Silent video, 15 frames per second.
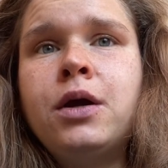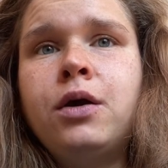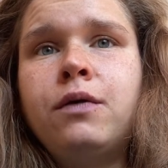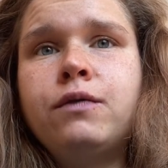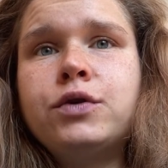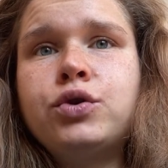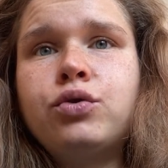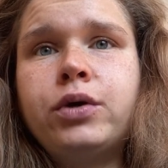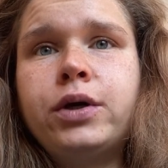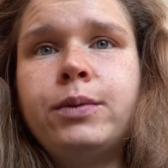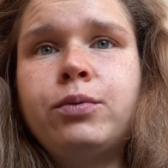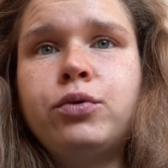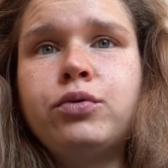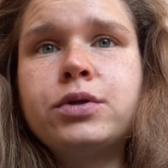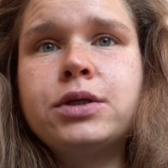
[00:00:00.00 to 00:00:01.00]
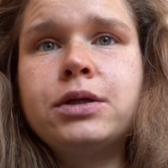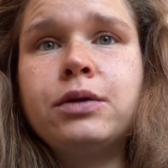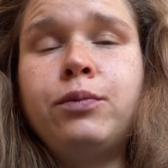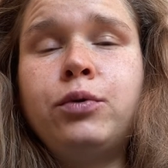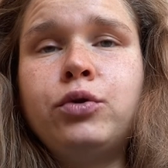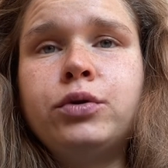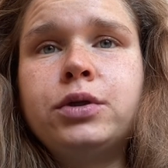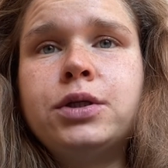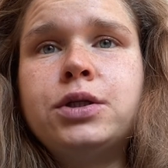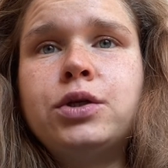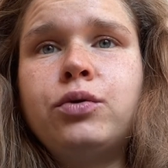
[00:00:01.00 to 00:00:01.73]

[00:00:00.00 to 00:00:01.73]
высокой плотности.